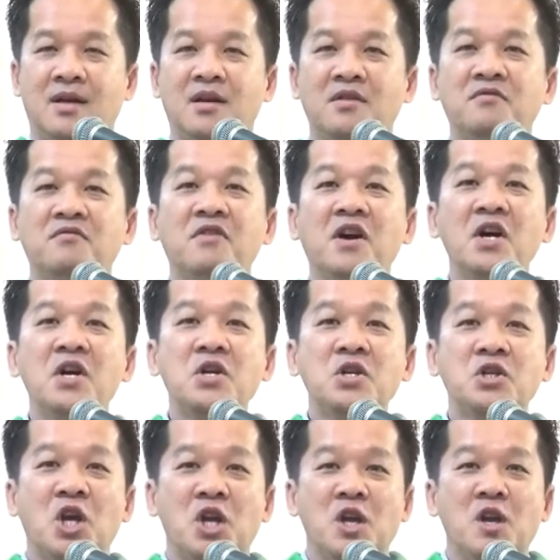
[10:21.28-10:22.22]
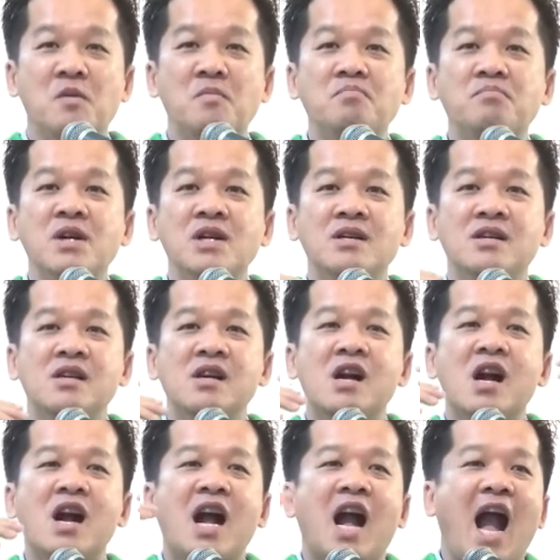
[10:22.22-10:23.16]
với định mức
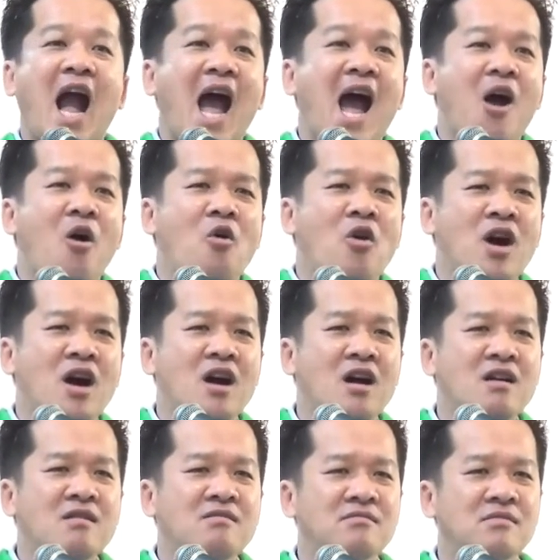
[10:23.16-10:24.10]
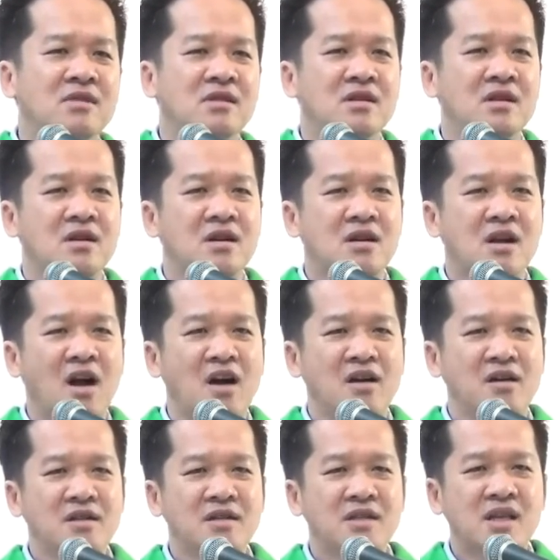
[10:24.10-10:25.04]
cao hơn
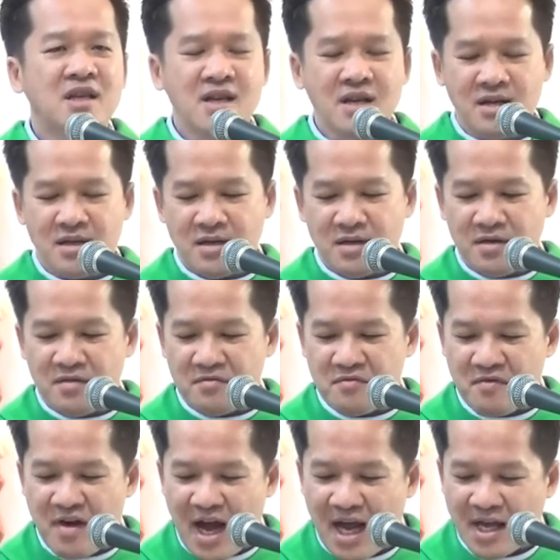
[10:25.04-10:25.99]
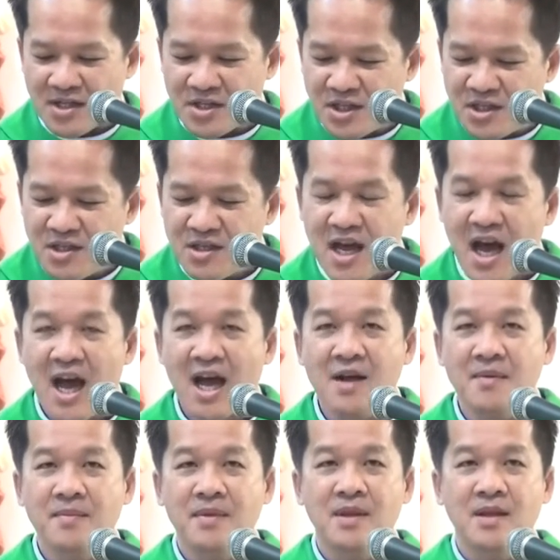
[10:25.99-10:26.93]
cần thiết và chính đáng,
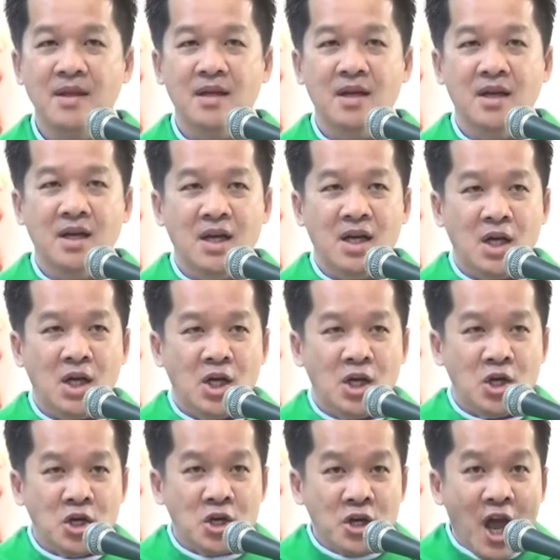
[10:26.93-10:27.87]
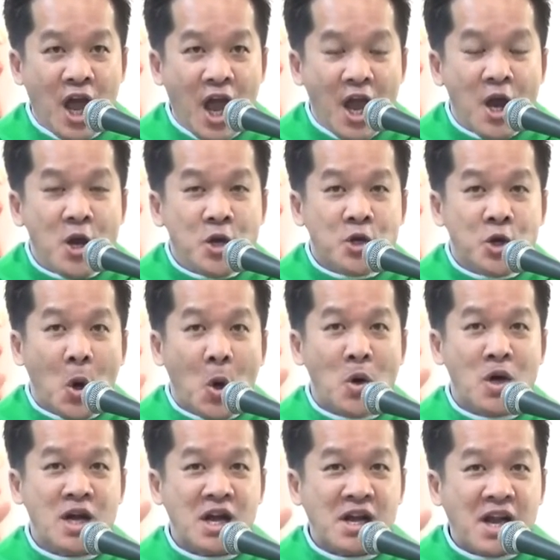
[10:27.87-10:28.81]
để
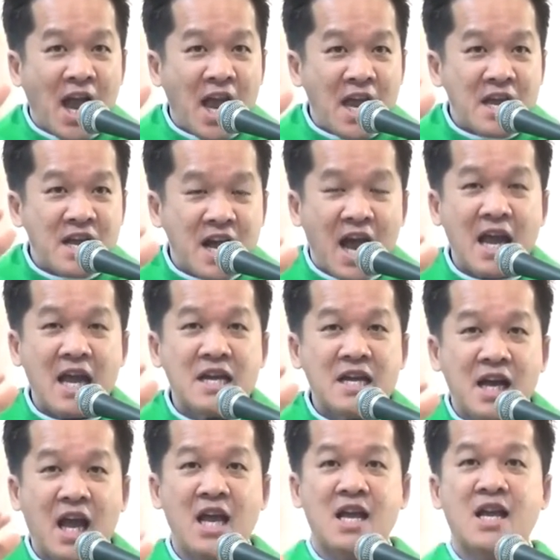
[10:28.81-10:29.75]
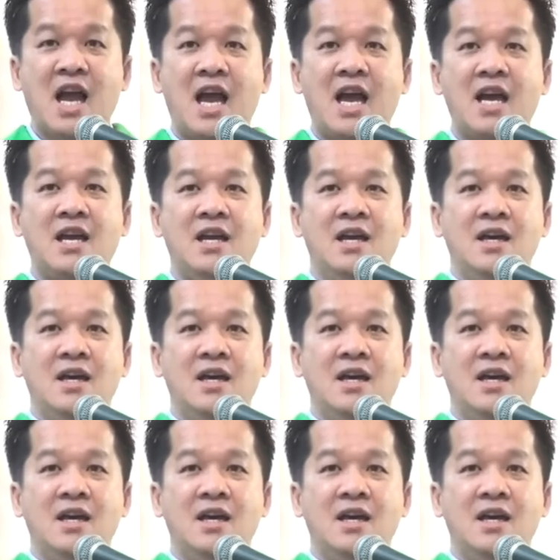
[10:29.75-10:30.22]
rồi ngày ngày